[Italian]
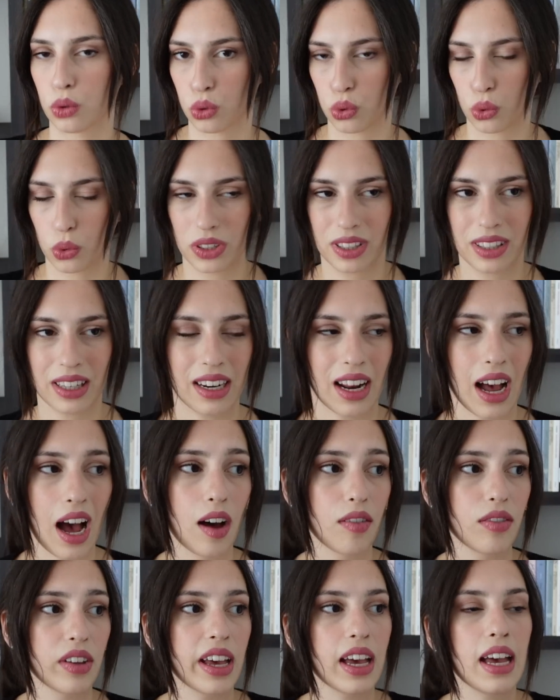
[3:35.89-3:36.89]
su questa
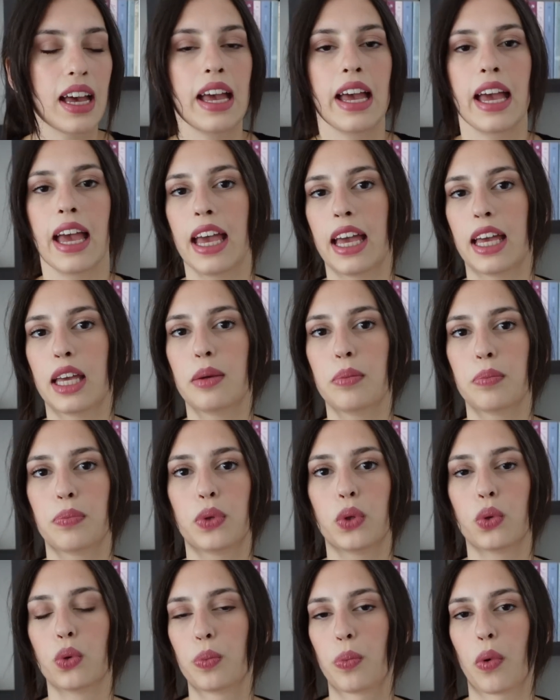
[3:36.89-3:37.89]
nave e in
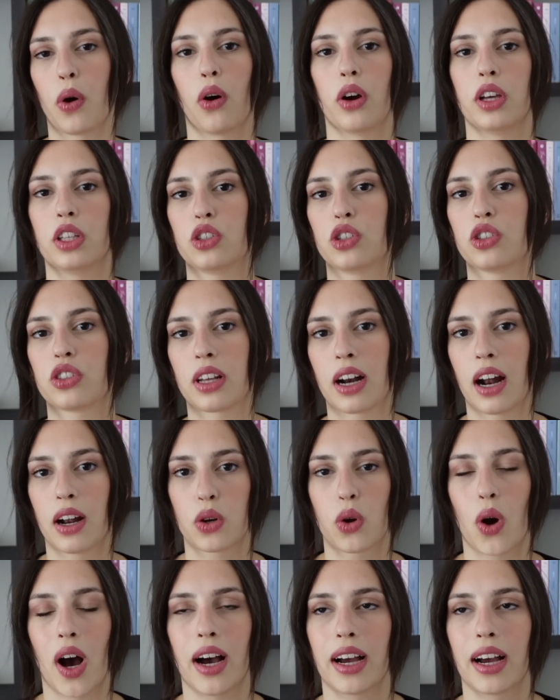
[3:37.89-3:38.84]
più poi ci saranno